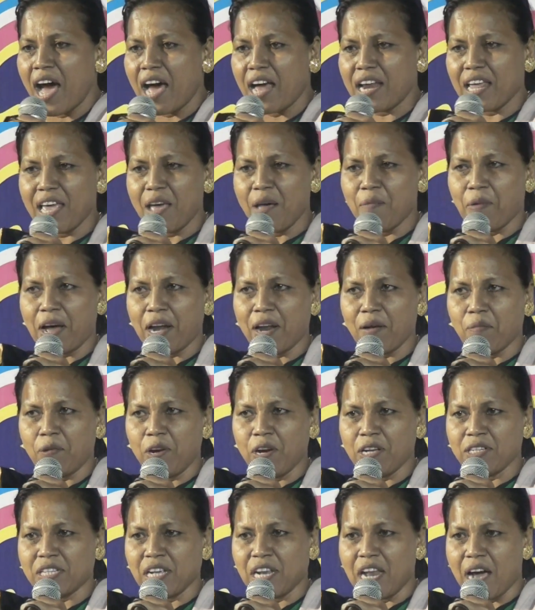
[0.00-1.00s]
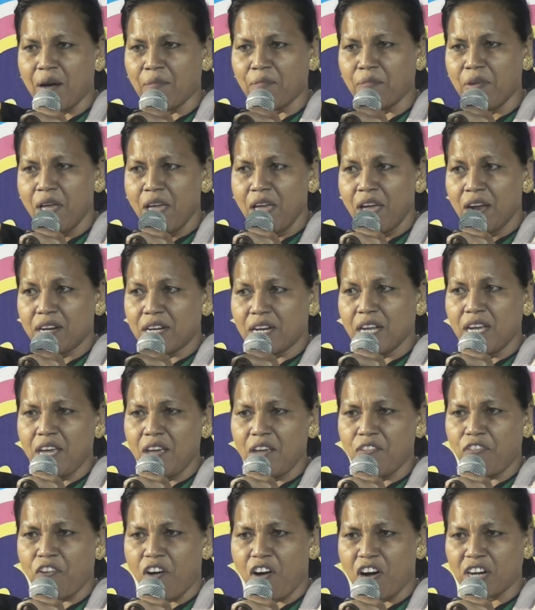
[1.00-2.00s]
আর এবারে বলেছিলাম টি
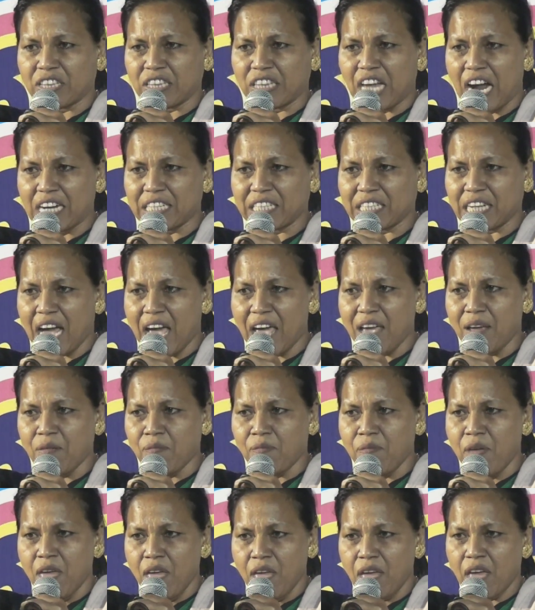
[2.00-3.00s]
ফর থার্ড টাইম